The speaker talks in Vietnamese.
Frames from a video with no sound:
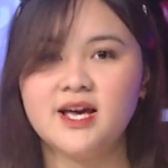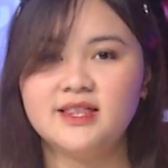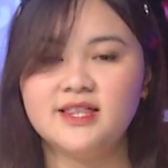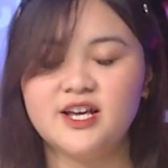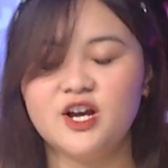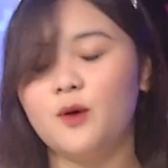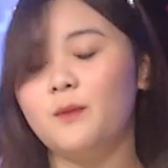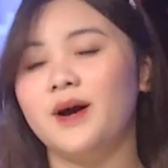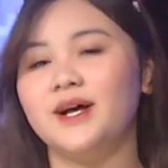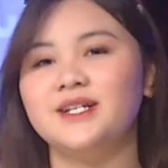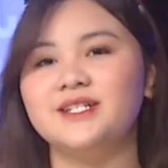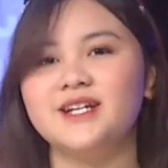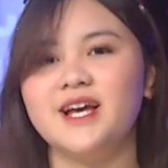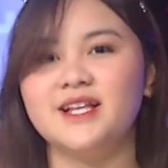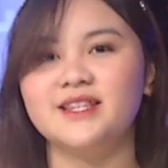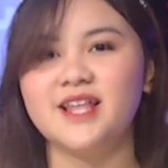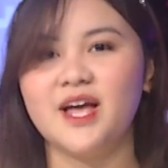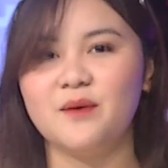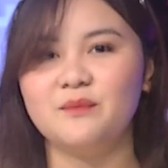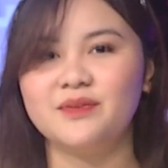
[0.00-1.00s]
thì Ngọc Ánh
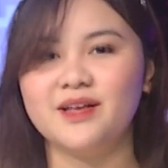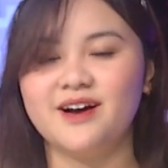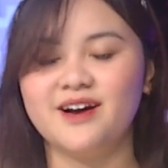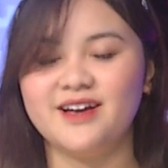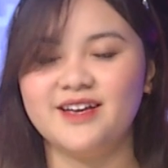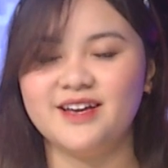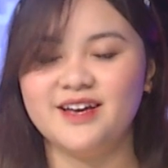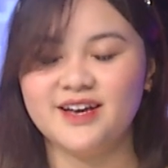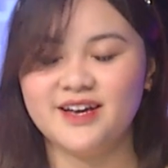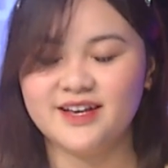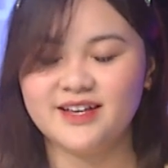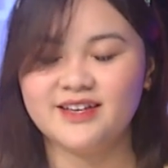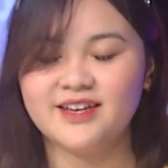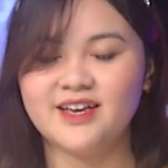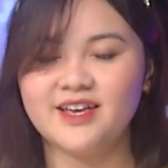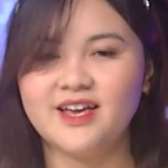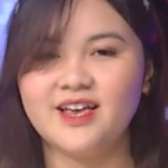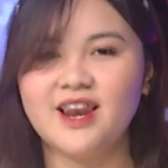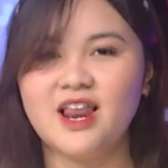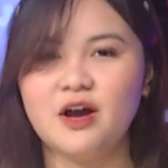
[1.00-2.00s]
sẽ tạm thời
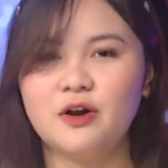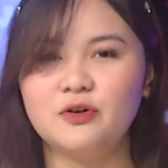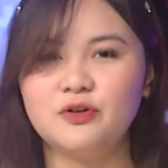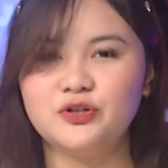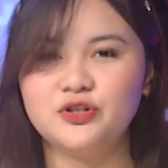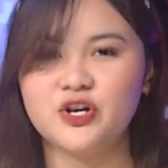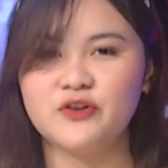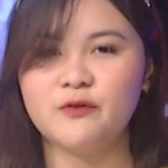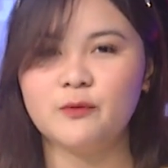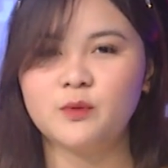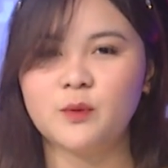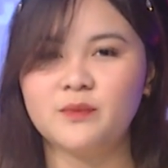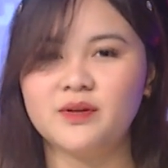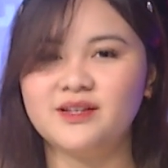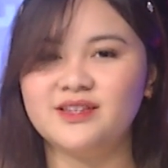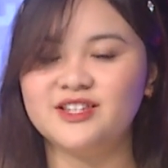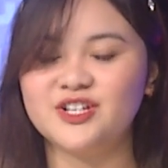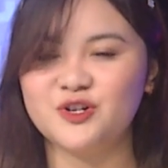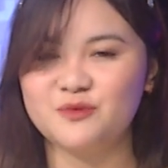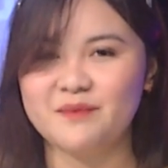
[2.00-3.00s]
nghỉ với Lao cho phút thông
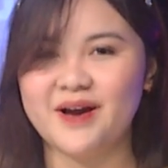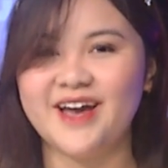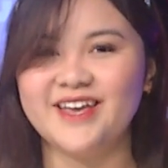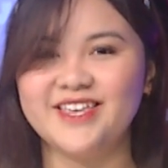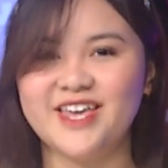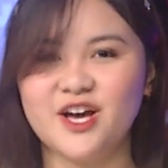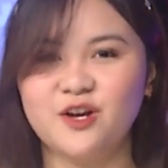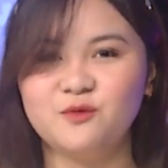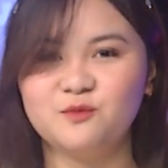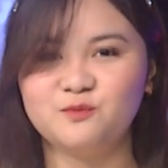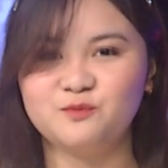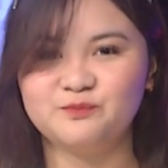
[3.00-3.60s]
tin thương mại nhé.